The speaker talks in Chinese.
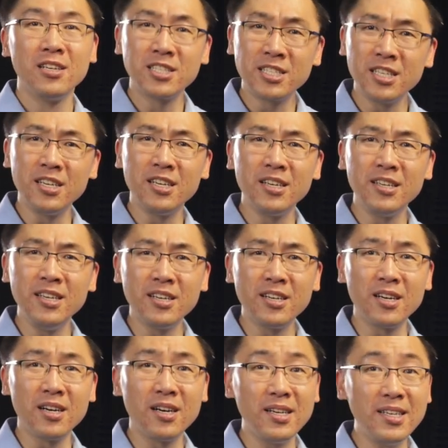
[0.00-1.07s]
是一
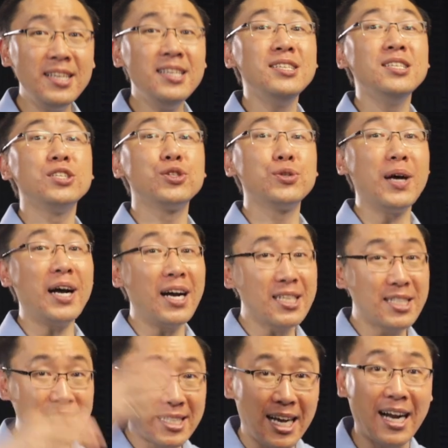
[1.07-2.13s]
个印刷
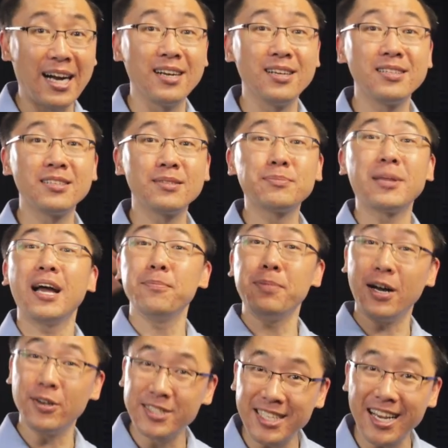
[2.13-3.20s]
厂大
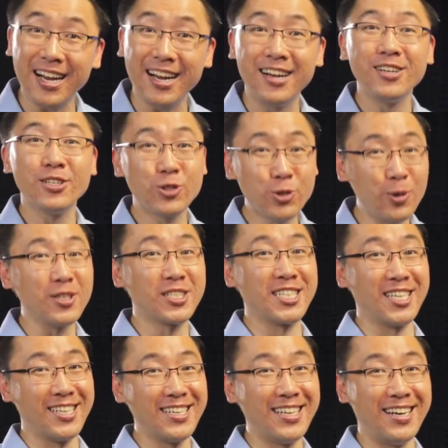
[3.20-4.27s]
爆炸做
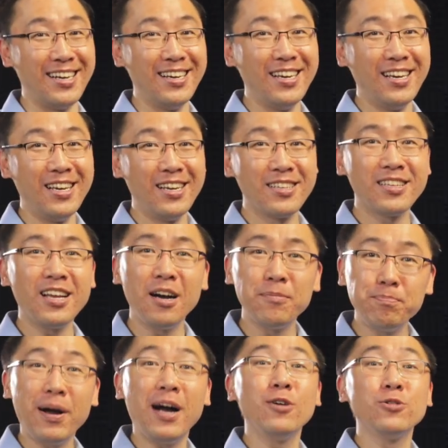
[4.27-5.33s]
成的，那
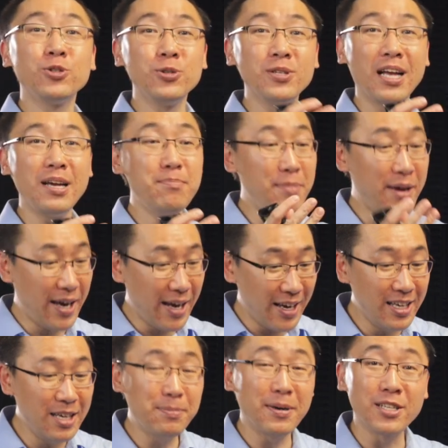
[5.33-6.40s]
爆出来每
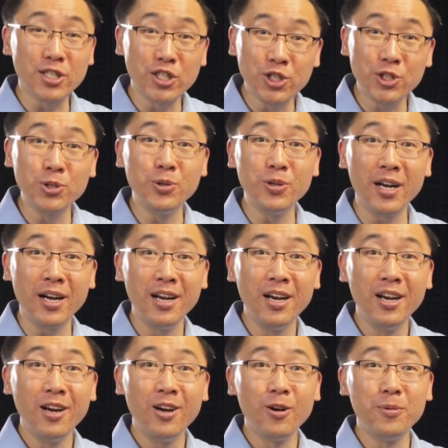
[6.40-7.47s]
一本书呢，
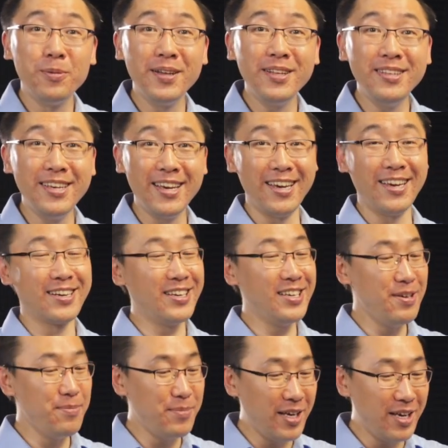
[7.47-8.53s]
我们也可
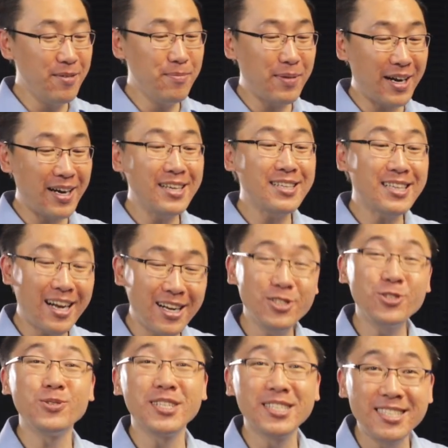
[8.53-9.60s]
以明白当
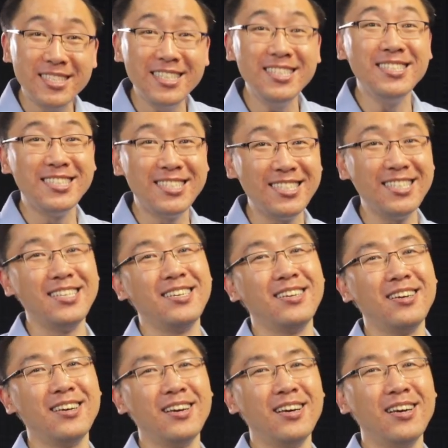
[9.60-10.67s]
中的信息，
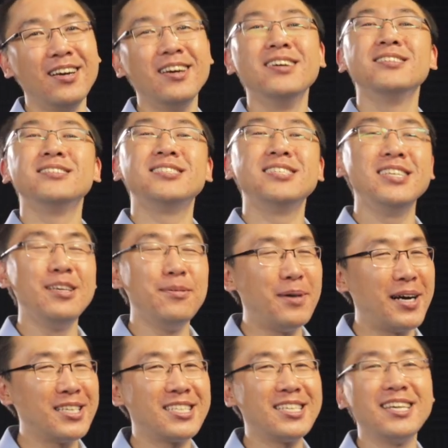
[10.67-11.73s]
基
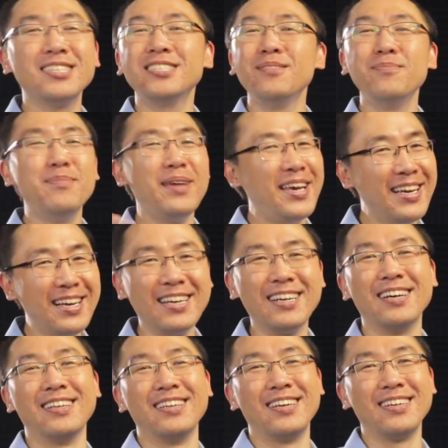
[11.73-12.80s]
本上是没
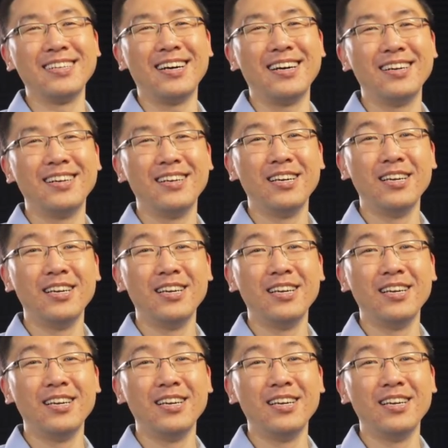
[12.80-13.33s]
可能的。